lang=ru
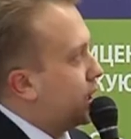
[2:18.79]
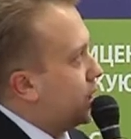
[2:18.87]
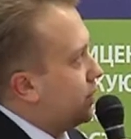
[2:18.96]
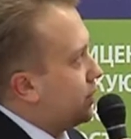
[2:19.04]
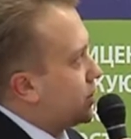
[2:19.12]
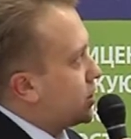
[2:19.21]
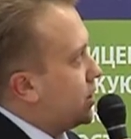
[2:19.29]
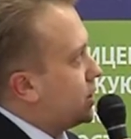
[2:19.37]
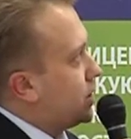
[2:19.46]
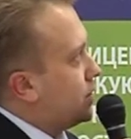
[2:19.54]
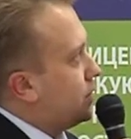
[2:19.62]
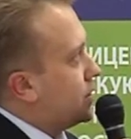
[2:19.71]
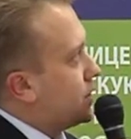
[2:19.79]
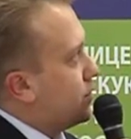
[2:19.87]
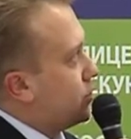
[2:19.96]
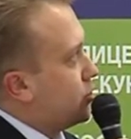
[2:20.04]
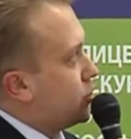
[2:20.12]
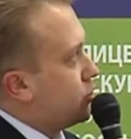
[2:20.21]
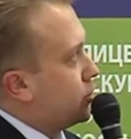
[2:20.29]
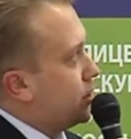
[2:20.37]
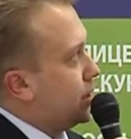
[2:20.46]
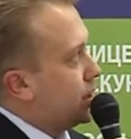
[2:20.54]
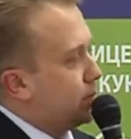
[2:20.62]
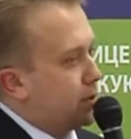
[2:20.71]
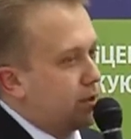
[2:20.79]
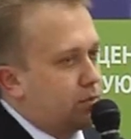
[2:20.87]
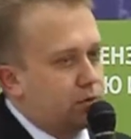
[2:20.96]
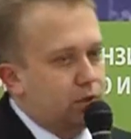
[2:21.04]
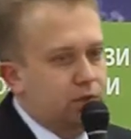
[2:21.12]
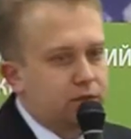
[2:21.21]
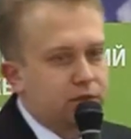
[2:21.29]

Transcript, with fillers: и вы вошли, соответственно, в точку 3 на пробой.